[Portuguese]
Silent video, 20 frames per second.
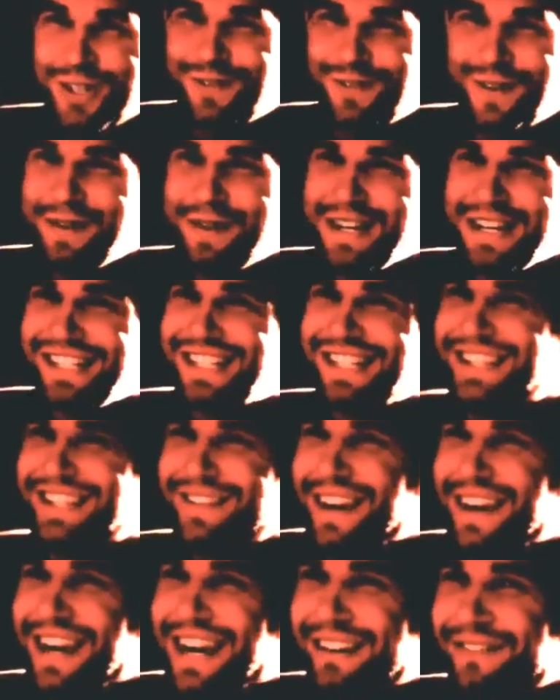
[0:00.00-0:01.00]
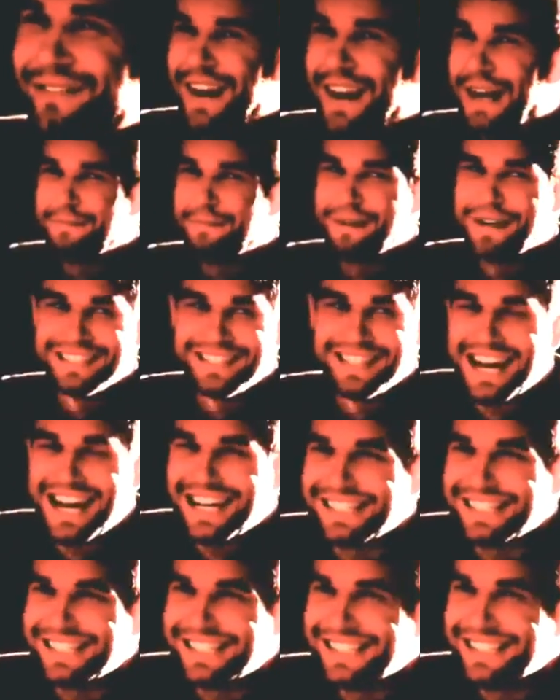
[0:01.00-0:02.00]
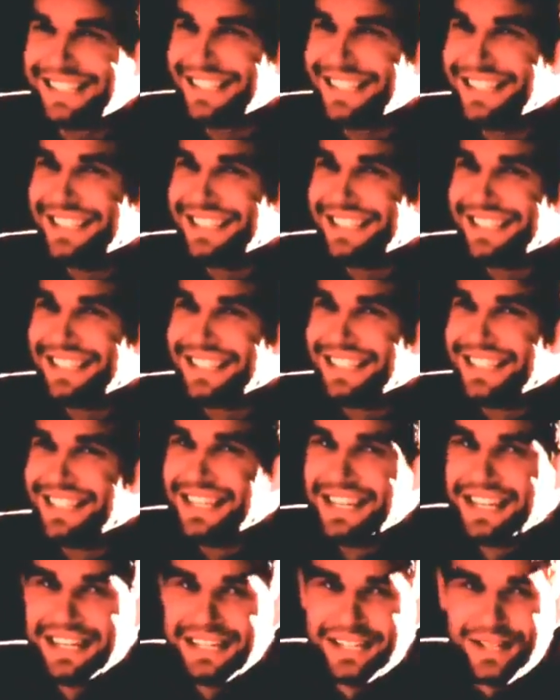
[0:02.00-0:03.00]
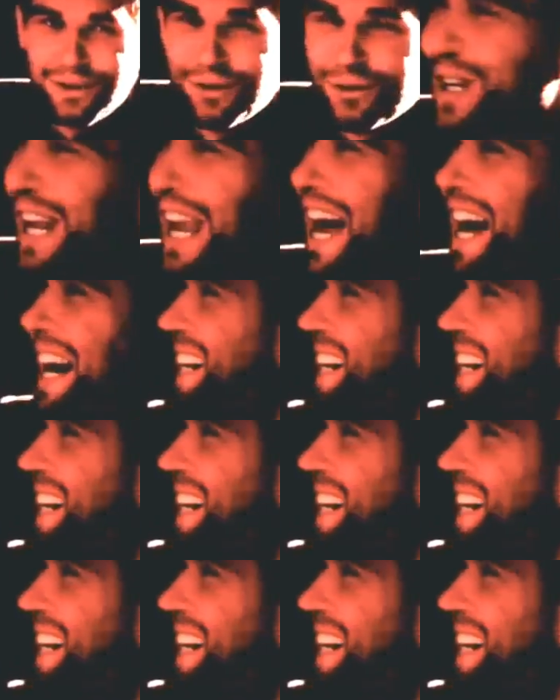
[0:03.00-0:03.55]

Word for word: suas famílias estiverem fragmentadas e seus